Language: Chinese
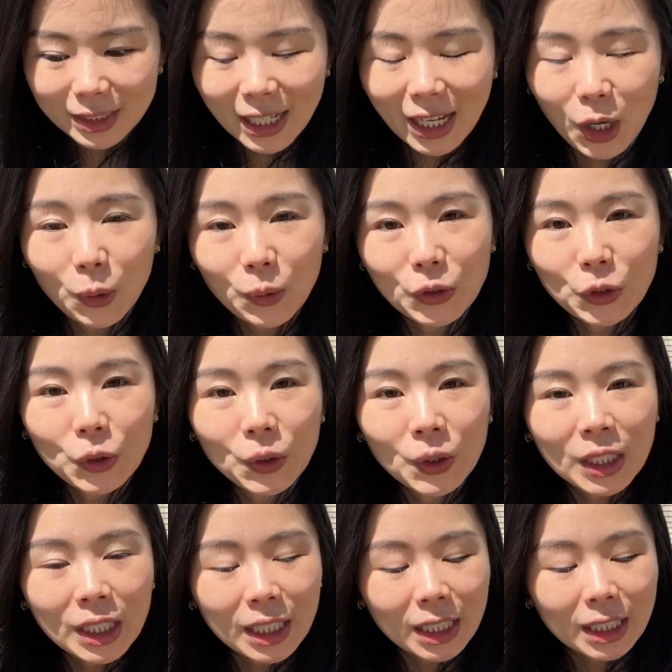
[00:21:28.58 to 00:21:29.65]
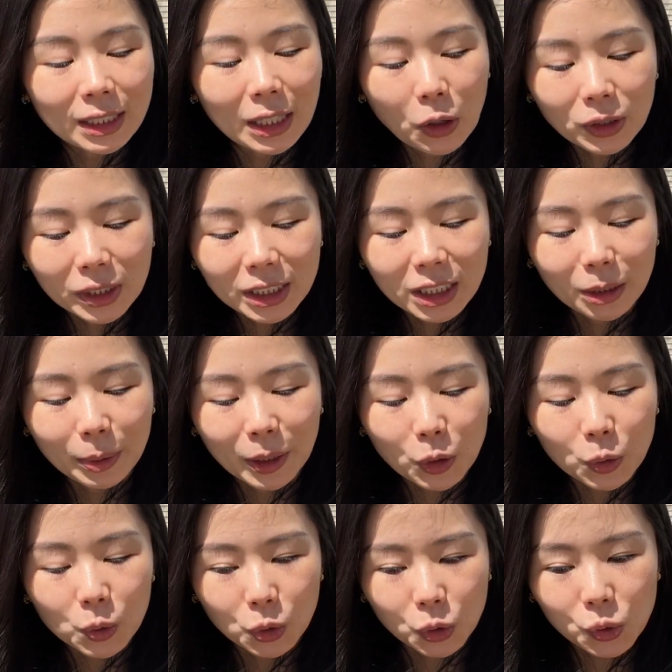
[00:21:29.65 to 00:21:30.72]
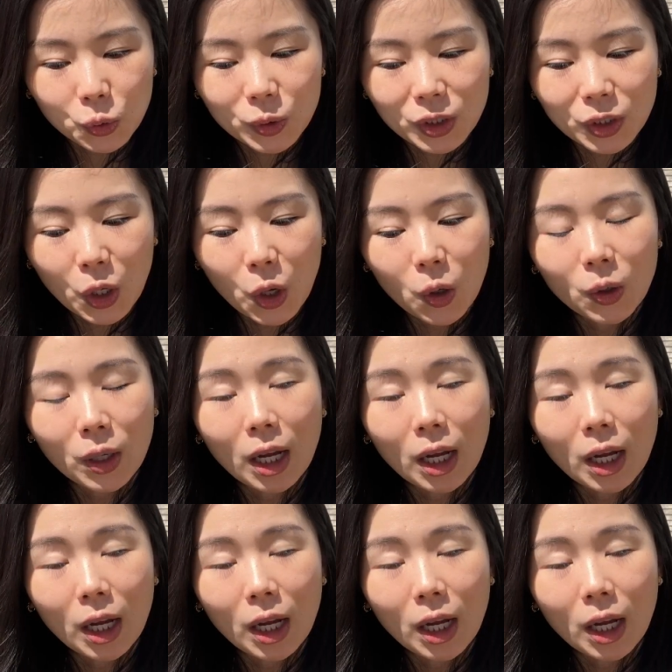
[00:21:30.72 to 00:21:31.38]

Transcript: 然后我就倒了一些苹果醋之后，